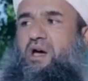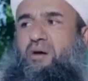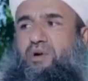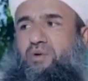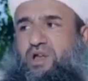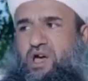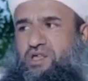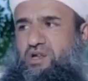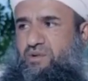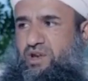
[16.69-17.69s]
أما
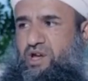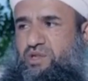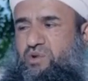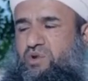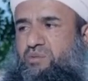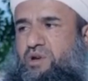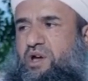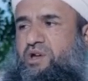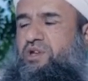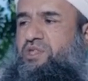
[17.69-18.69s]
ولاية ولاية الجملة
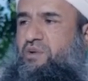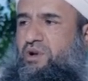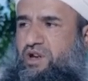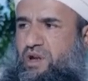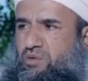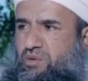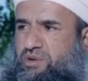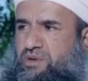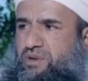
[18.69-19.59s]
أن يتولى المؤمن